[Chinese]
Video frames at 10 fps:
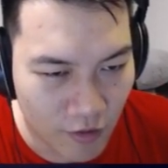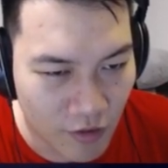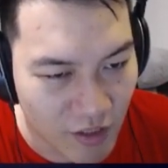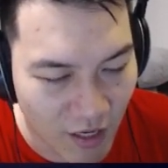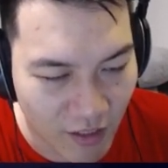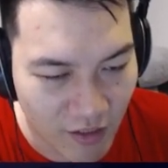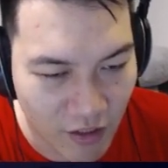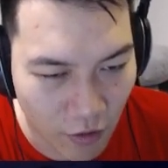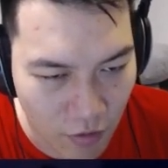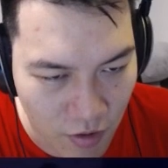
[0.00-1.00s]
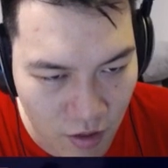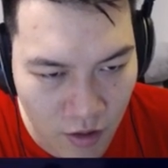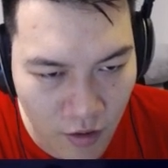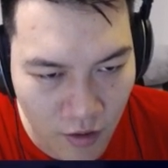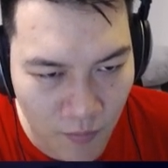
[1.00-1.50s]
血量少1。
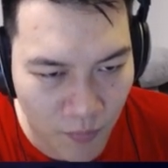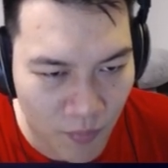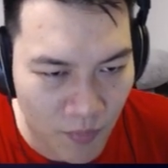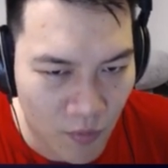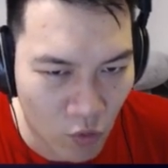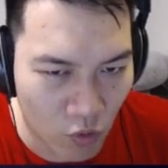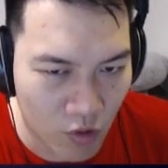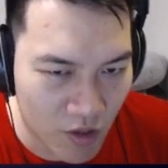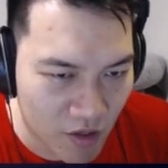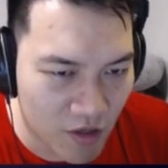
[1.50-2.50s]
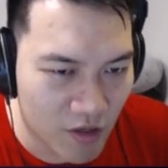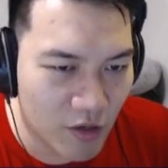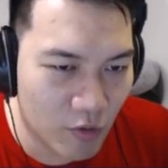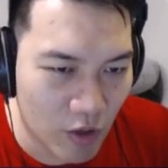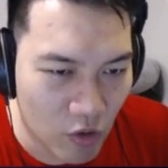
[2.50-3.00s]
我个人
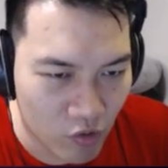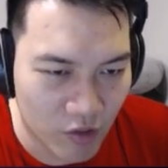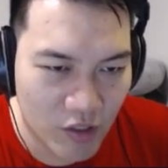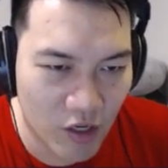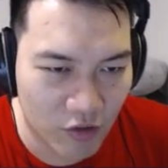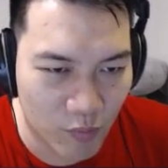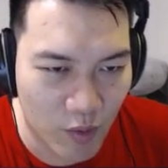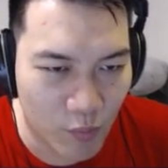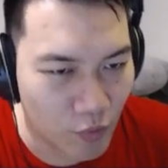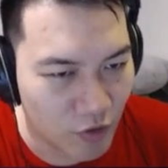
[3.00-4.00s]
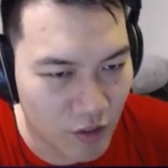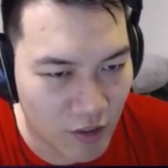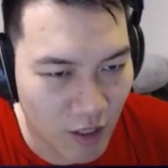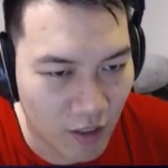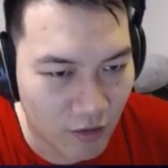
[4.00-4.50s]
认为，旅行治疗师并不是一
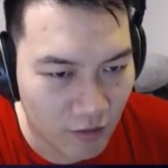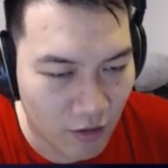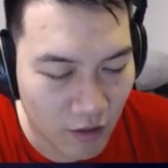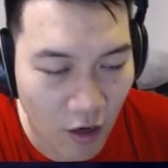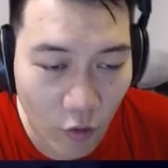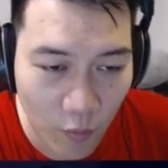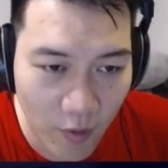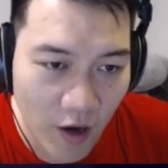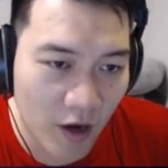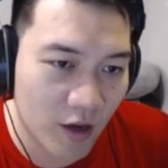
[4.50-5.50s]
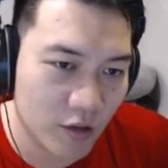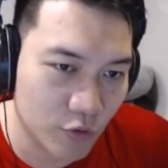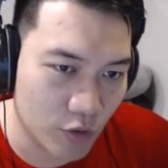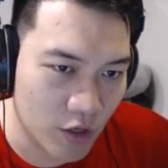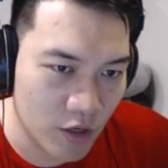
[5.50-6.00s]
张很好的牌啦，
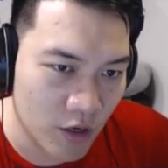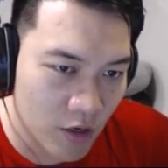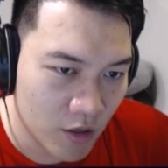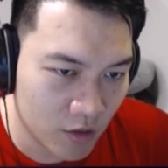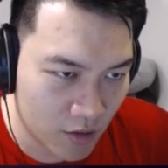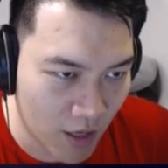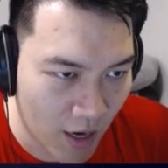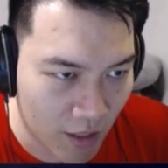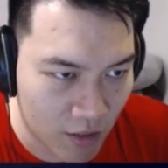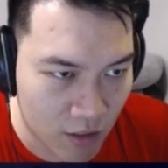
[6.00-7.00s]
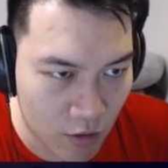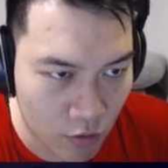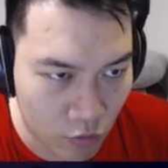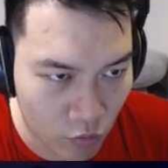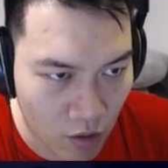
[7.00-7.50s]
所以这大概是
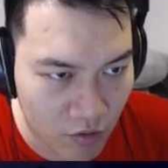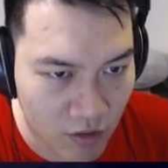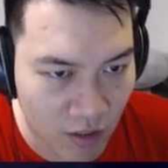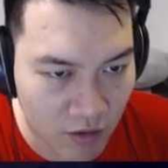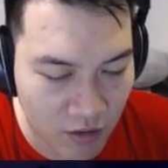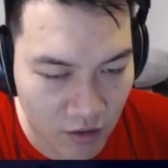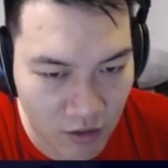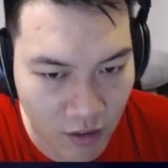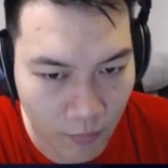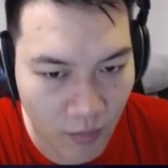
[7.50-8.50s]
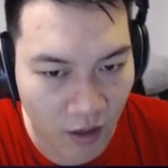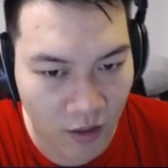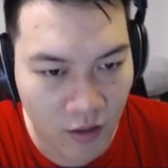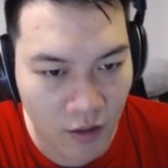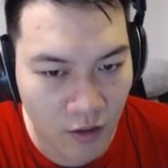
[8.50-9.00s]
主要是一张竞技场牌。
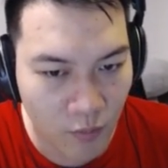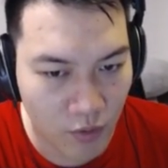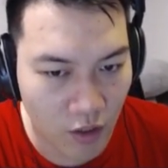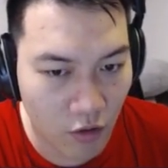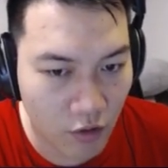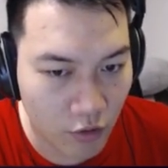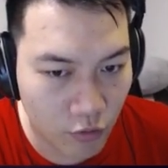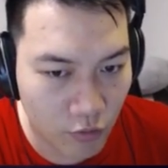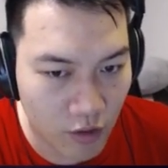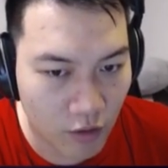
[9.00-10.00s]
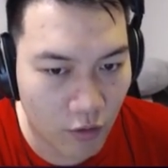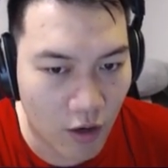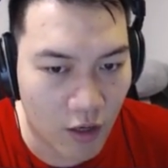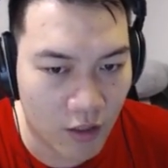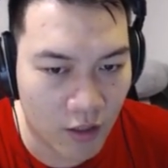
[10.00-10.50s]
比较有可能出现的
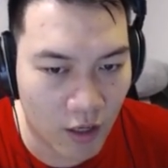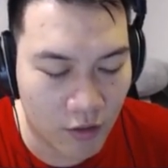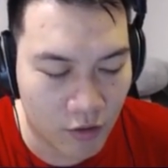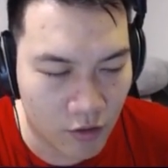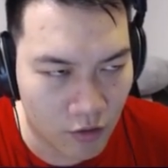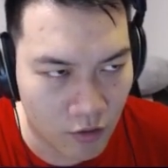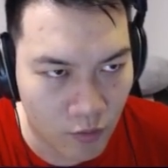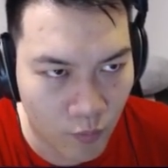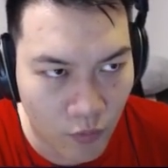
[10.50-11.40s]
话，应该是